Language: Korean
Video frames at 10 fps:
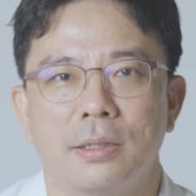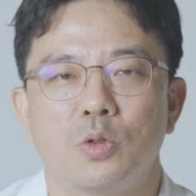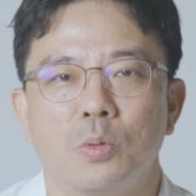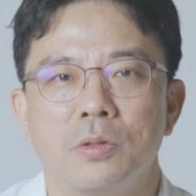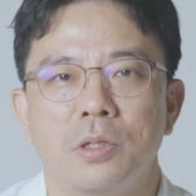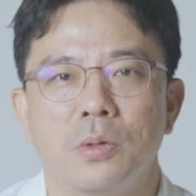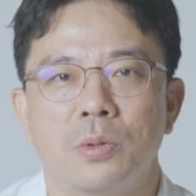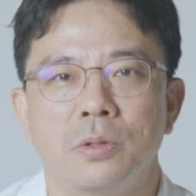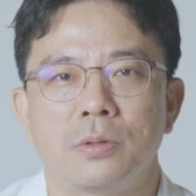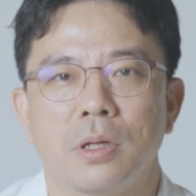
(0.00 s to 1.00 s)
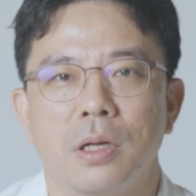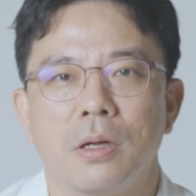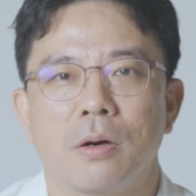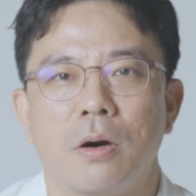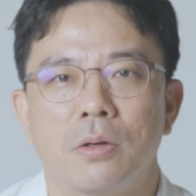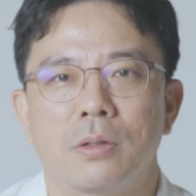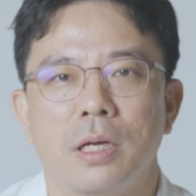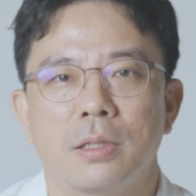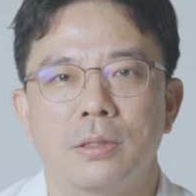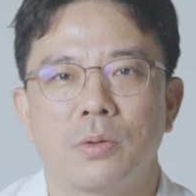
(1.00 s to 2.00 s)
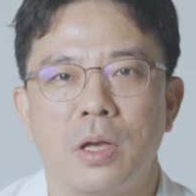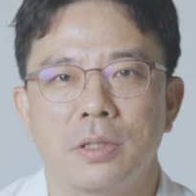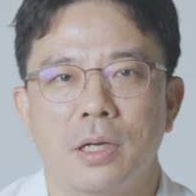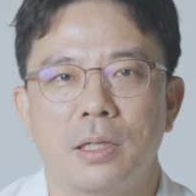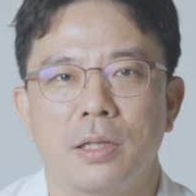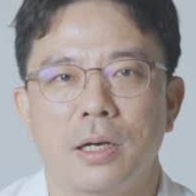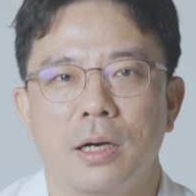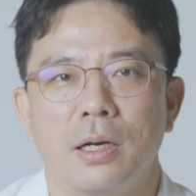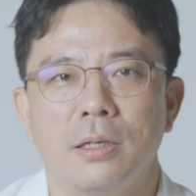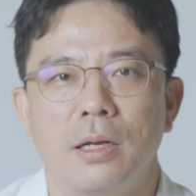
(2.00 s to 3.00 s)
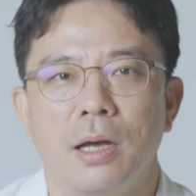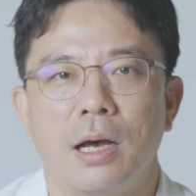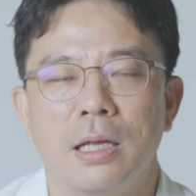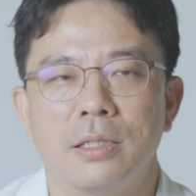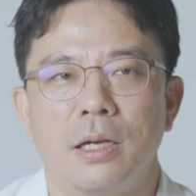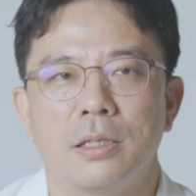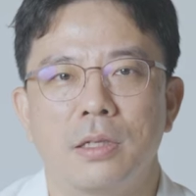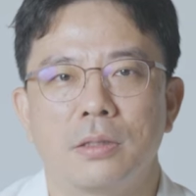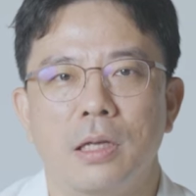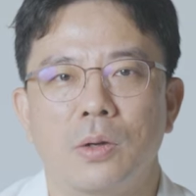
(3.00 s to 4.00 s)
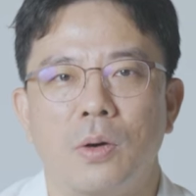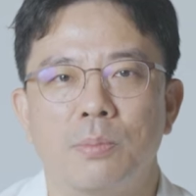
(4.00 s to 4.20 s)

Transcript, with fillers: 두 번째로는 걸을 때는 괜찮았다가 앉아있을 때 더